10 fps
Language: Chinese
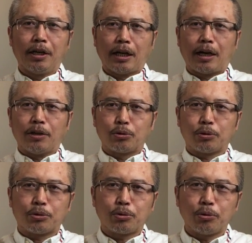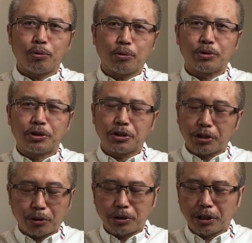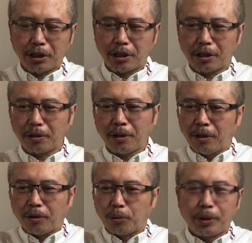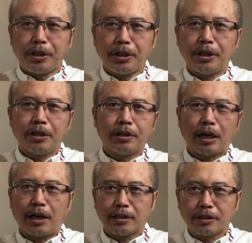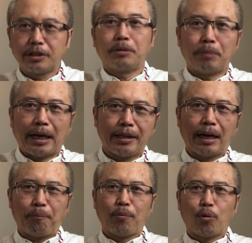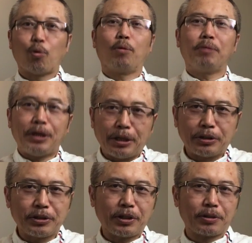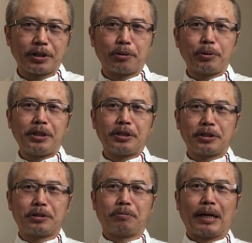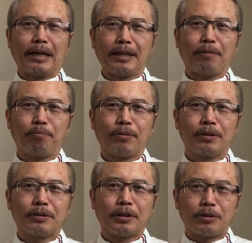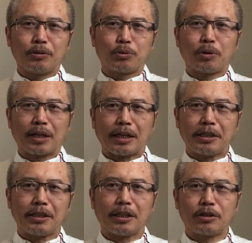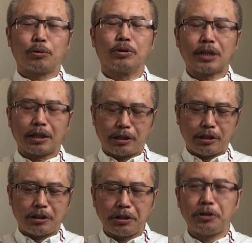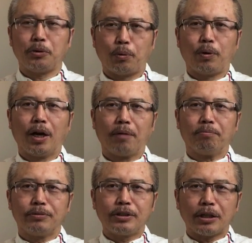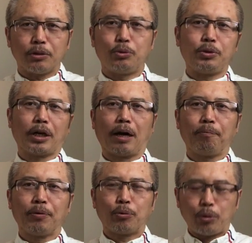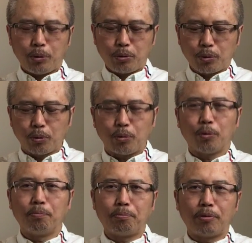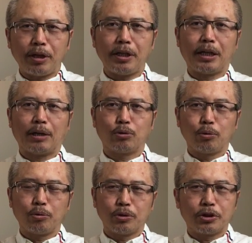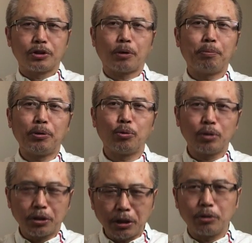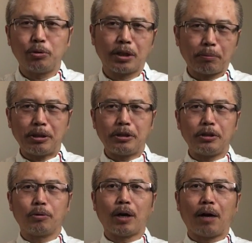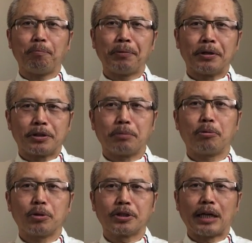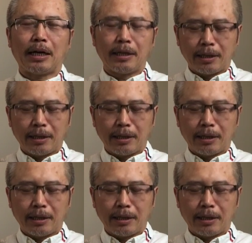啊，说中共知道这个瘟疫啊是怎么来的，我们也知道这个瘟疫是怎么来的。这就是说啊，他现在手上已经有了证据了，对于中共不利的、中共制造病毒的证据，他们已经有了。只不过是啊，